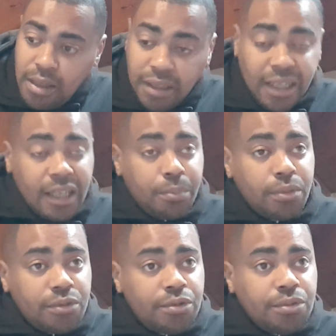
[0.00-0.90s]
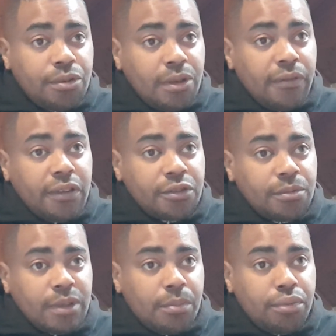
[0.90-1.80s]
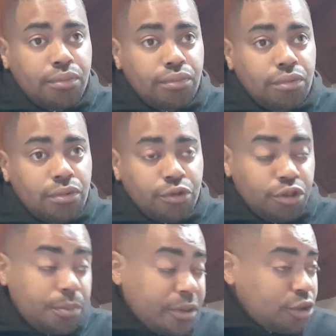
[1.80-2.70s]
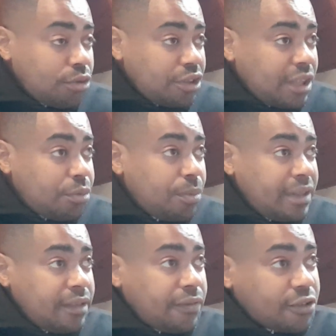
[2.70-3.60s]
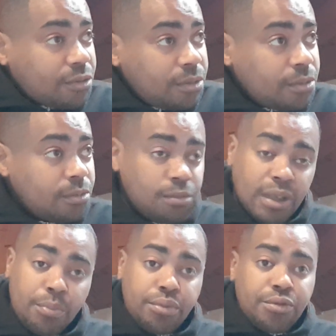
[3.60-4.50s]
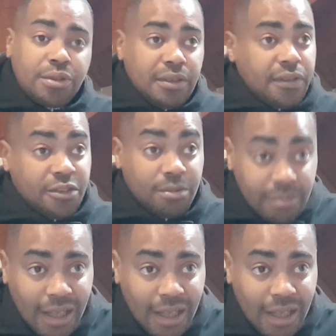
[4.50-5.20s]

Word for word: Il a répondu de la façon la plus, je sais pas si je dois dire la plus belle des façons ou la plus dure des façons,